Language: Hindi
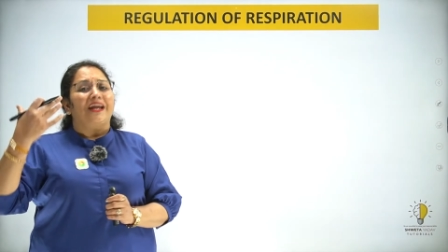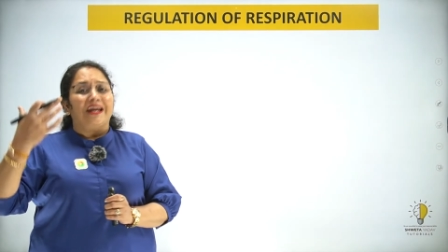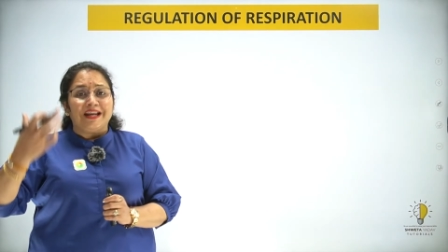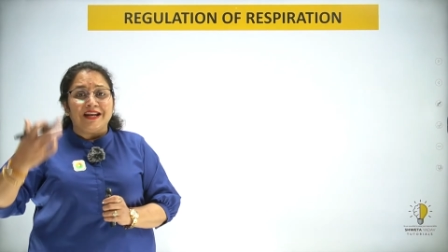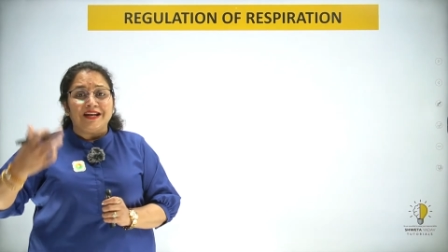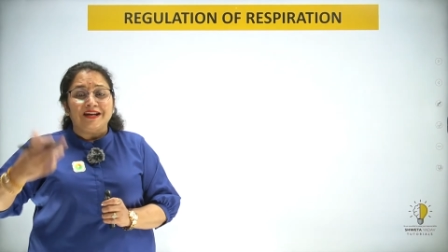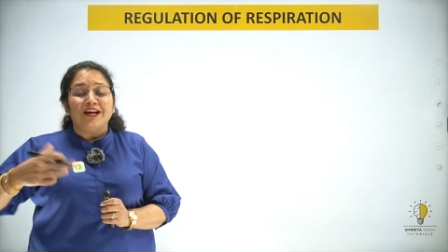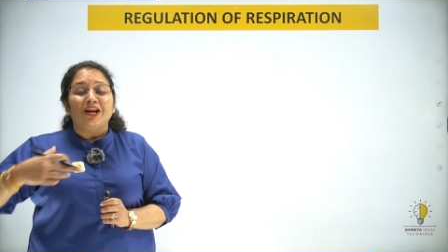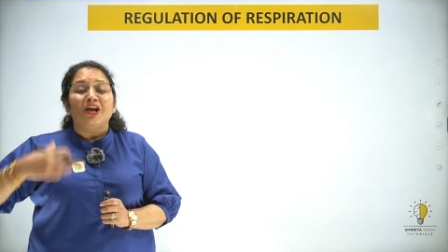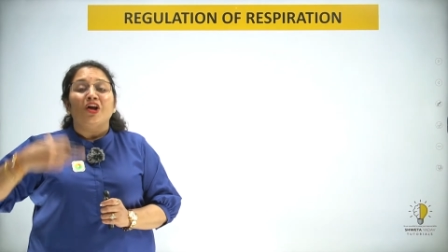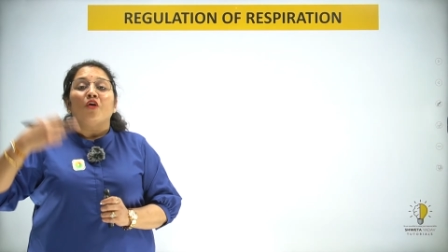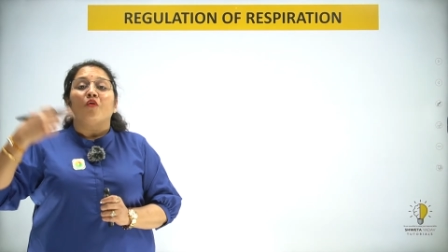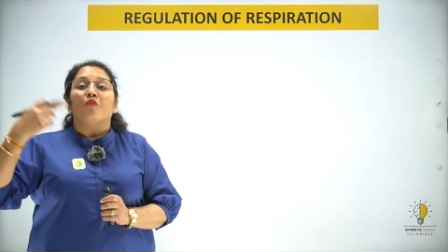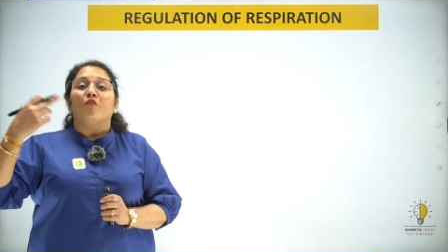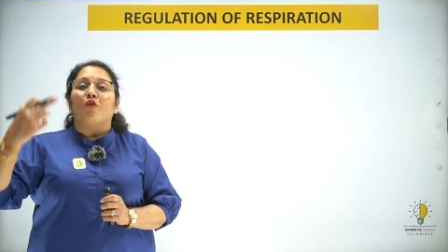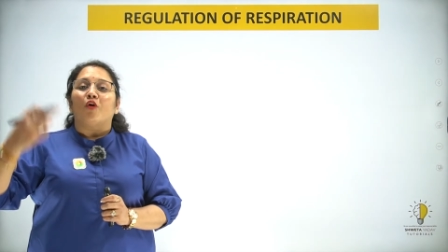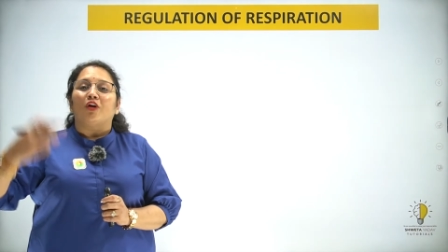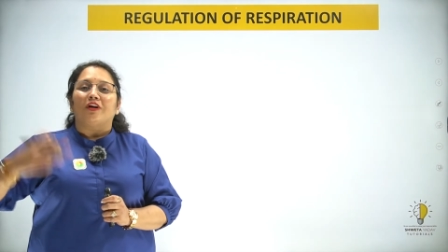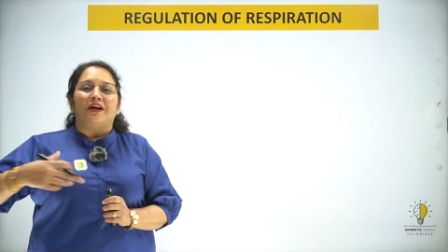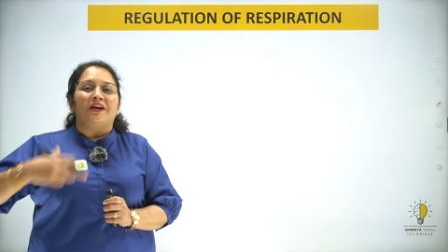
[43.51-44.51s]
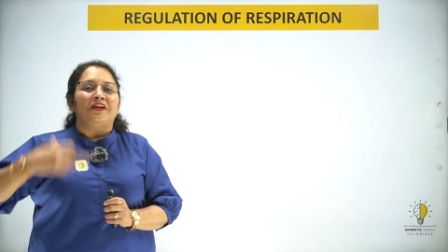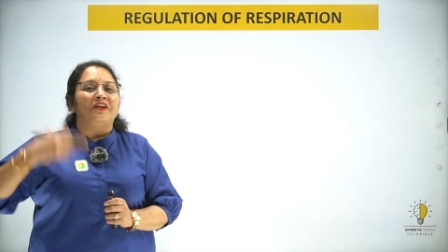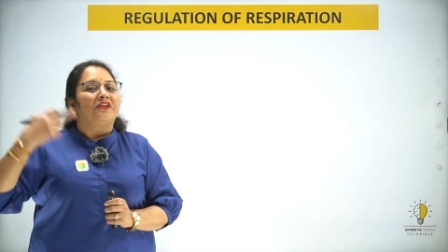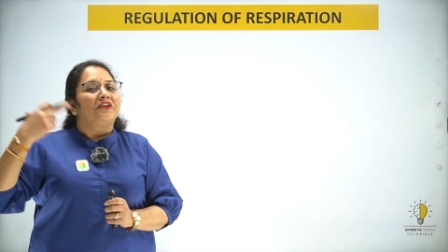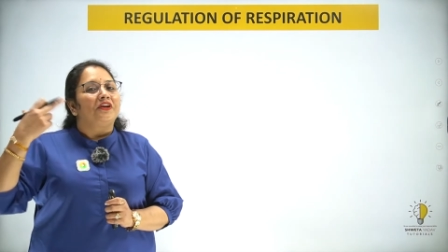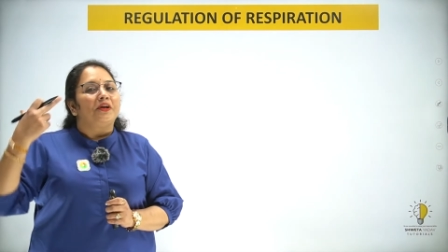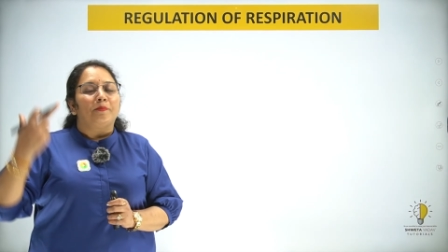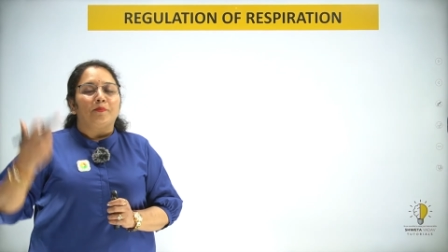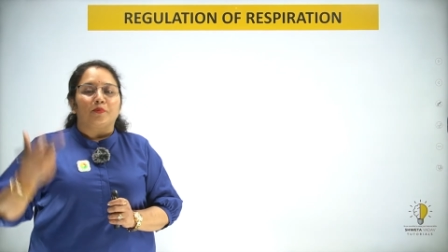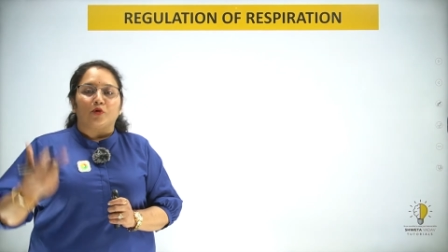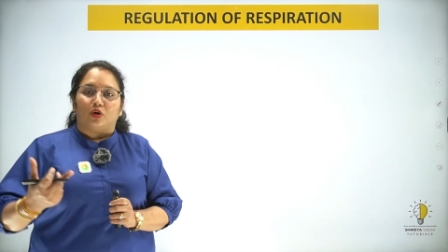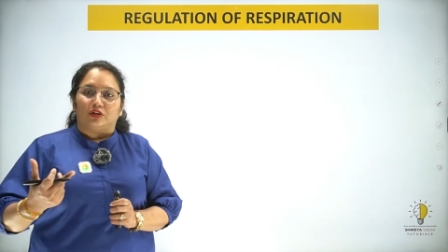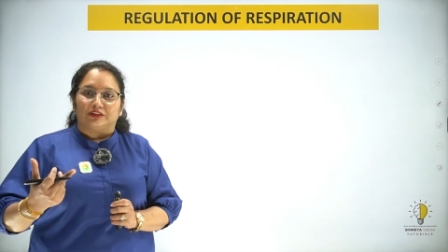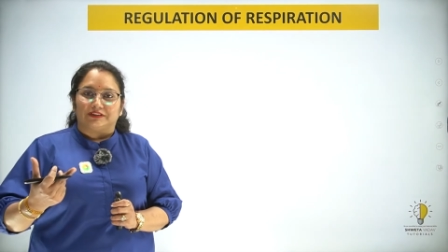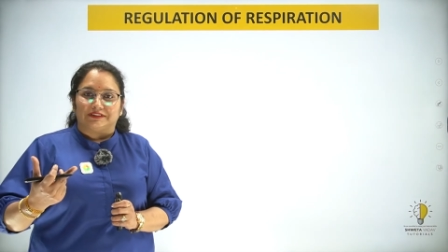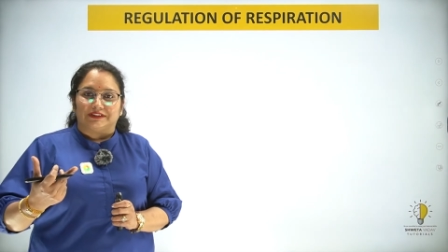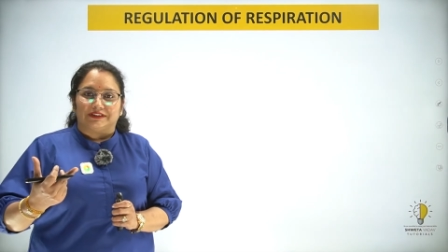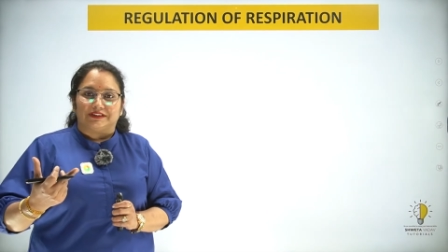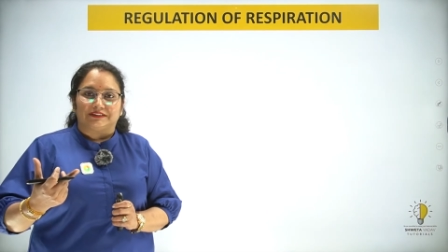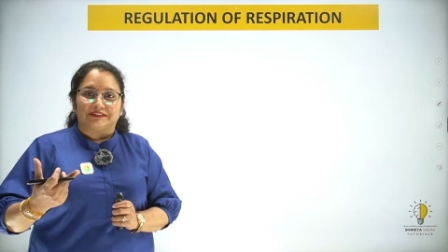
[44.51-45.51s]
इन वॉलेंट्री
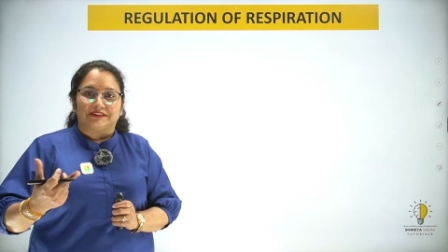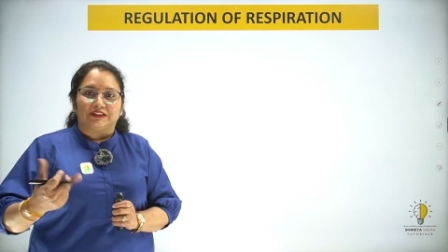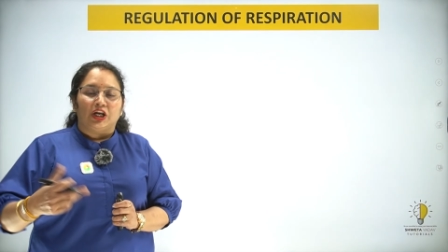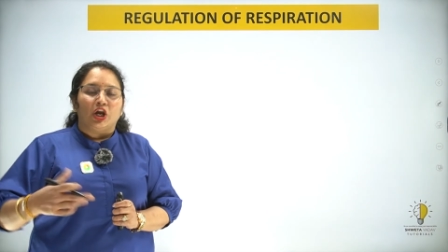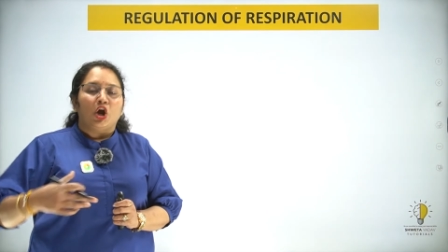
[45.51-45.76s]
प्रोसेस